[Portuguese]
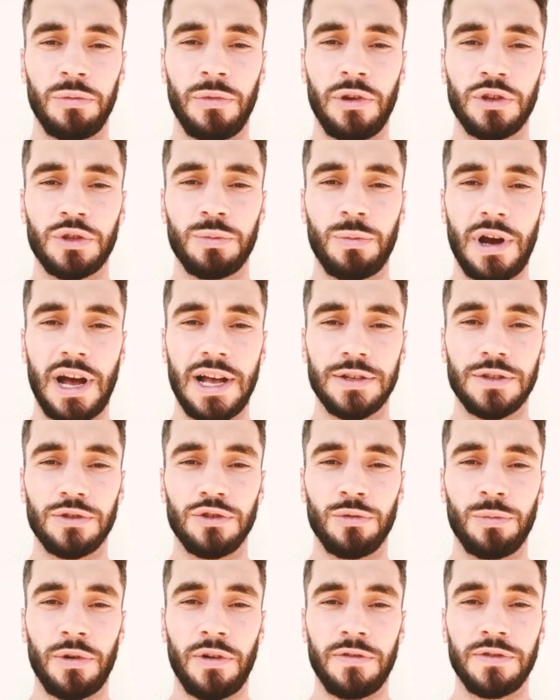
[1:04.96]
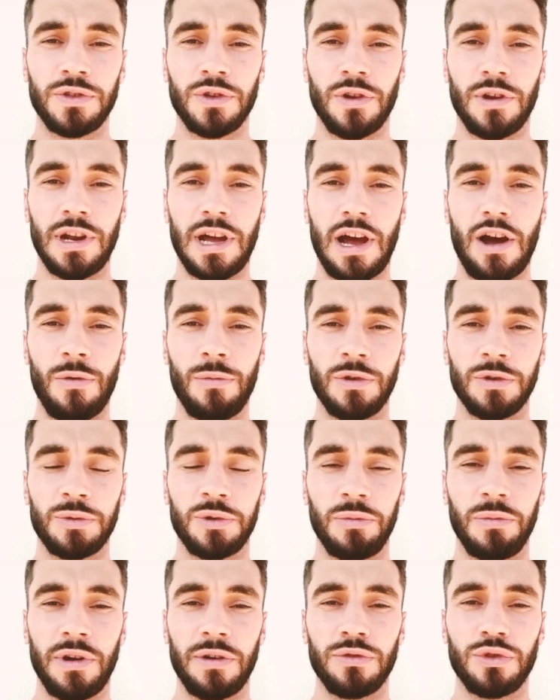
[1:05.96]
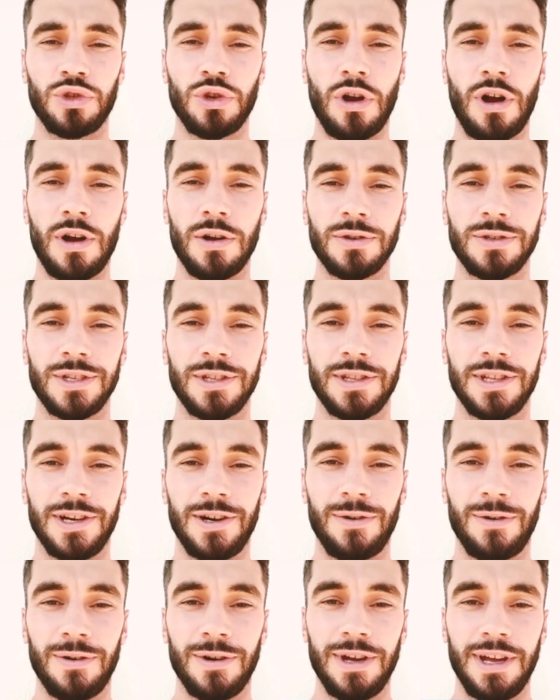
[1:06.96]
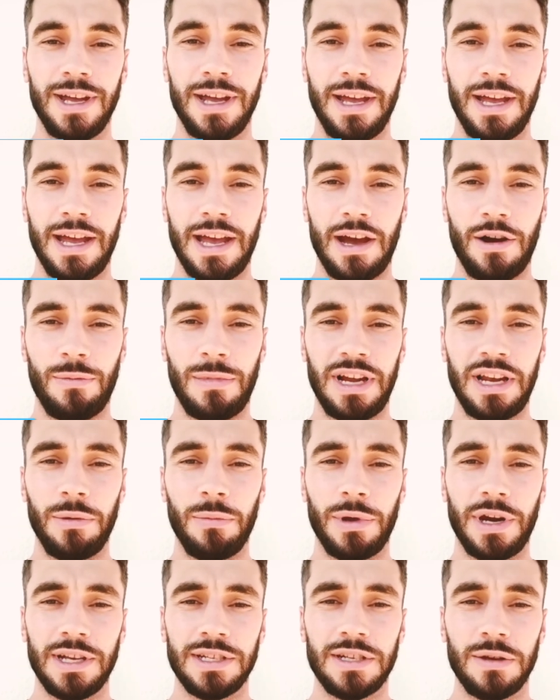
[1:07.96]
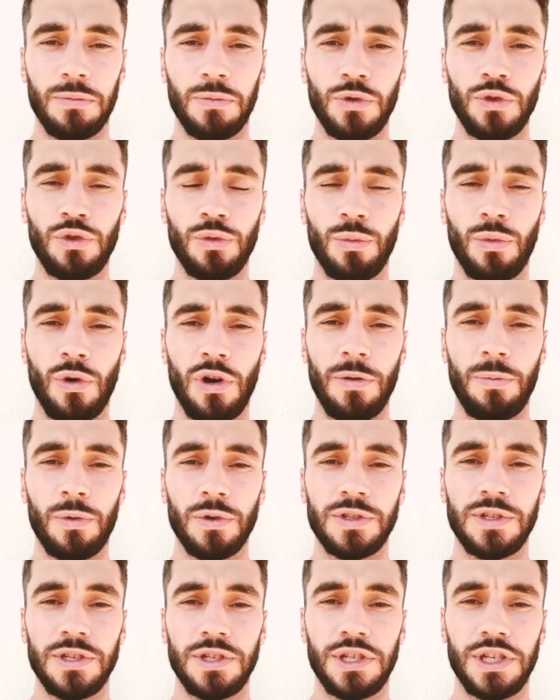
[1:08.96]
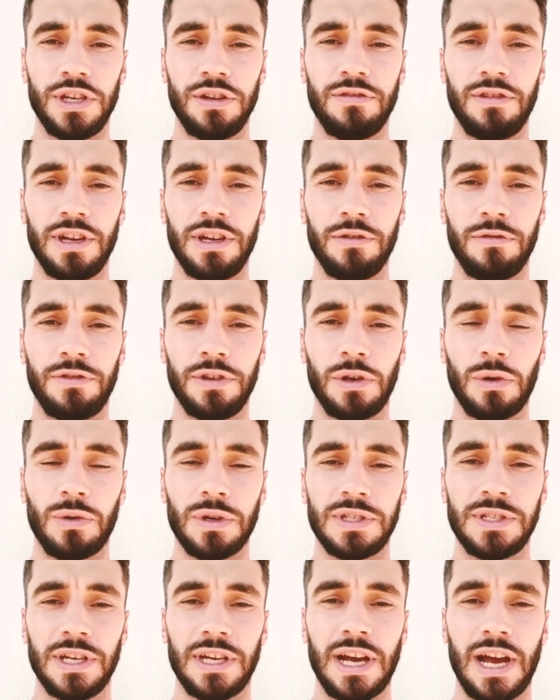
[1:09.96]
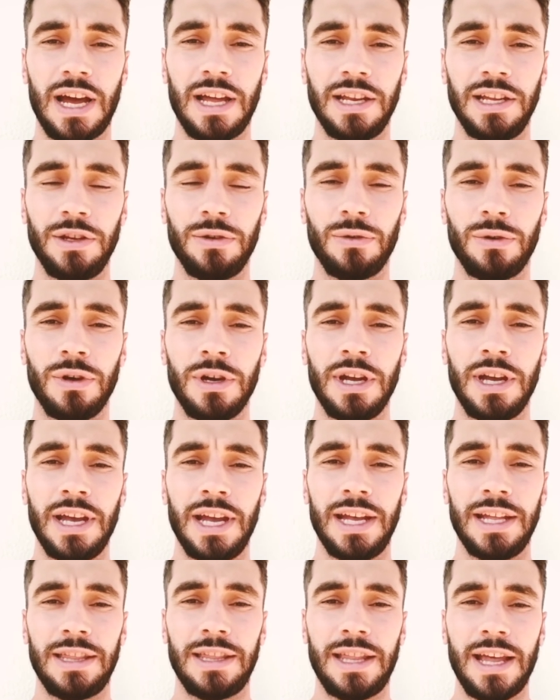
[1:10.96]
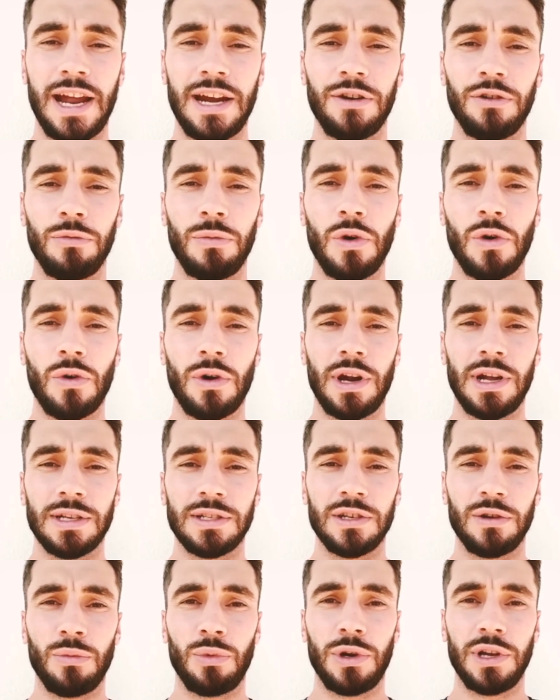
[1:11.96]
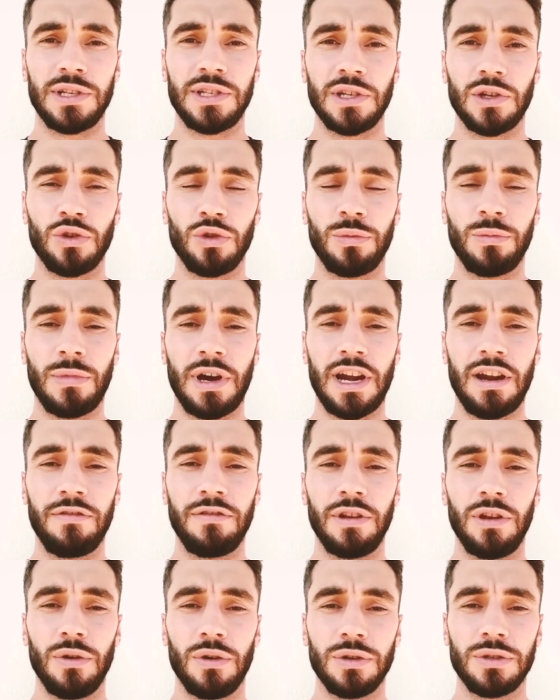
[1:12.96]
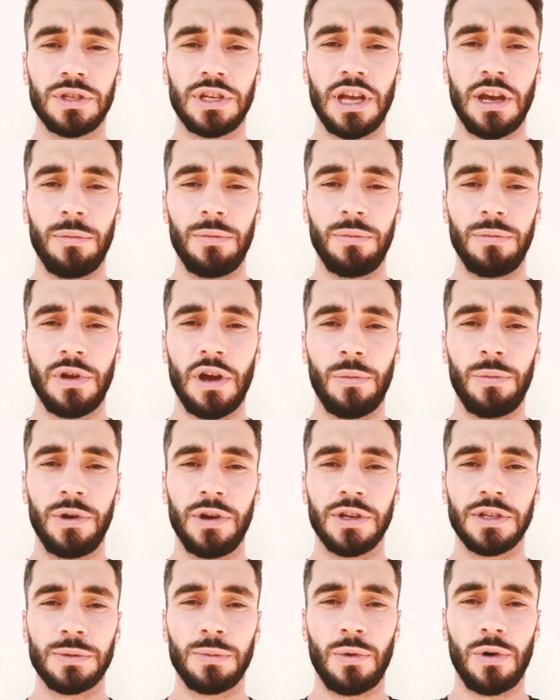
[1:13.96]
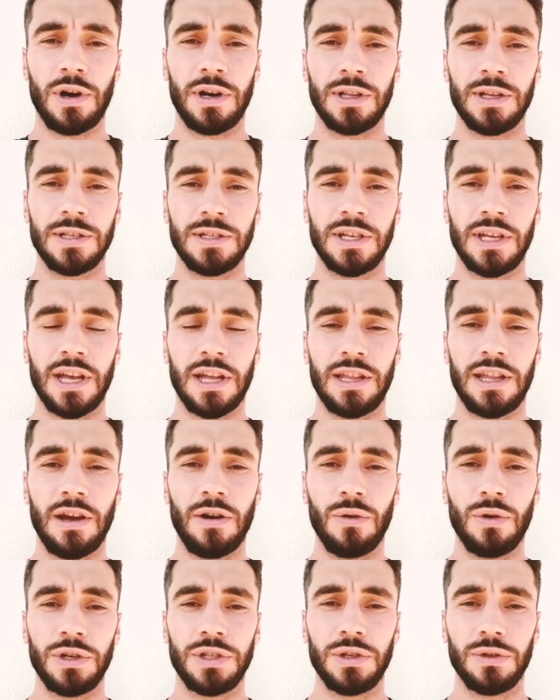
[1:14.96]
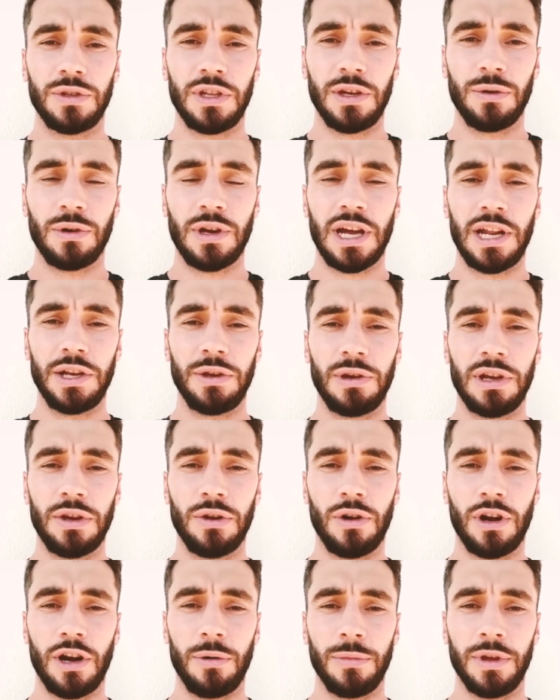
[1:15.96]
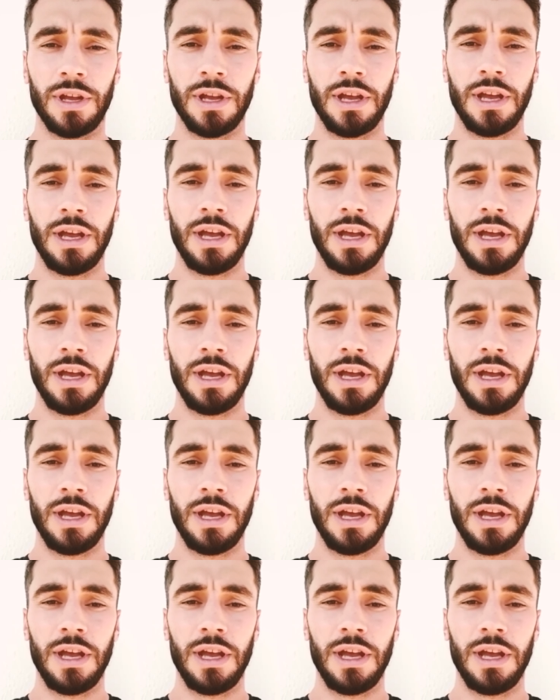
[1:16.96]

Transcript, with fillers: primeiros passos no profissional, meus primeiros jogos, então é uma lembrança muito boa e positiva e eu fico com esse carinho eterno no meu coração por esse clube maravilhoso que me abriu as portas e que até hoje eu tenho um carinho enorme.